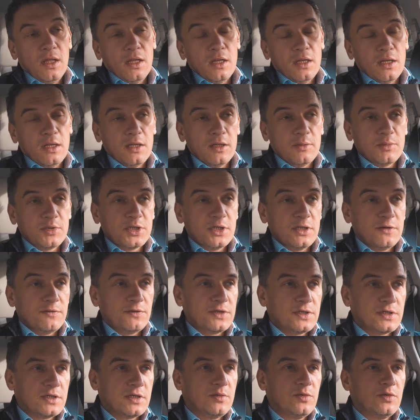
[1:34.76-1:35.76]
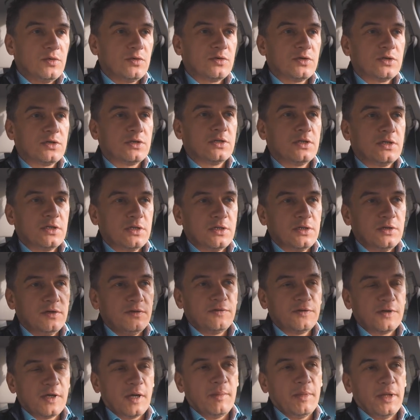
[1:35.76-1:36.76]
e, przede wszystkim już e,
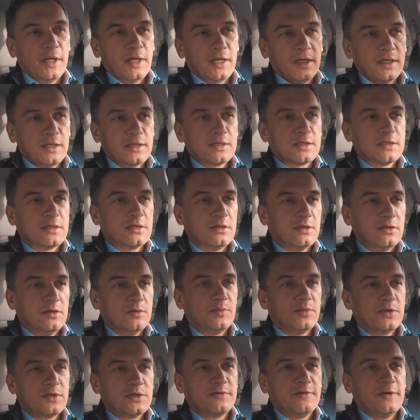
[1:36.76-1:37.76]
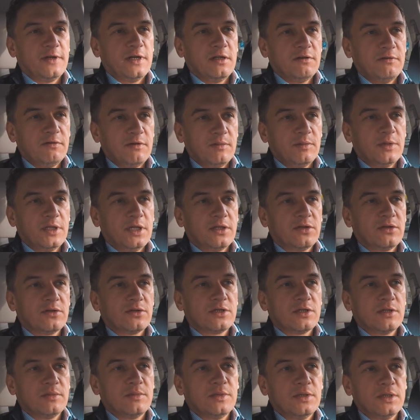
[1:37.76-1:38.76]
w kamerę, co pozwala Wam na to,
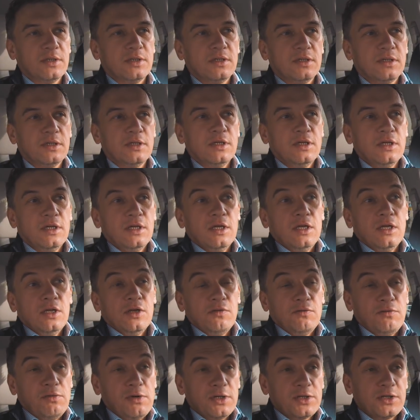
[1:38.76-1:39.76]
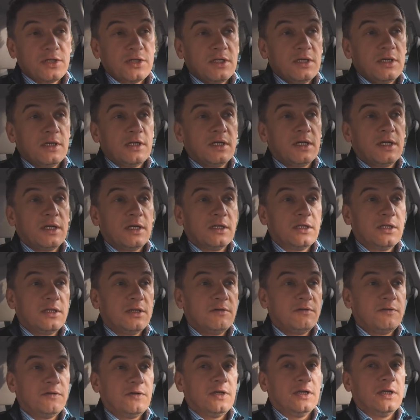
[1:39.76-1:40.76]
żeby właśnie
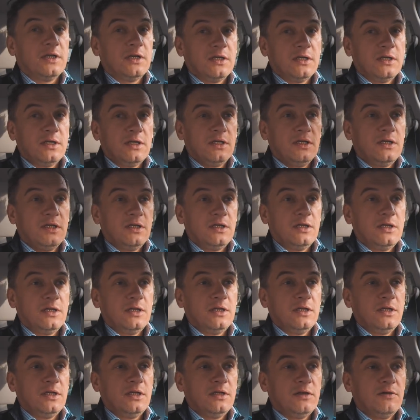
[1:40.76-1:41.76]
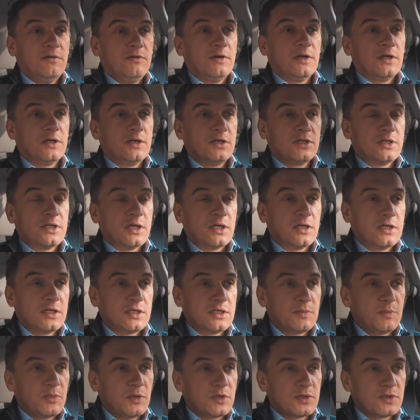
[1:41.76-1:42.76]
kreatywnie i, i w jakiś taki
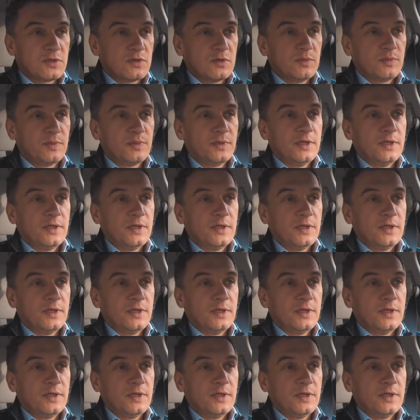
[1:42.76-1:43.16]
sposób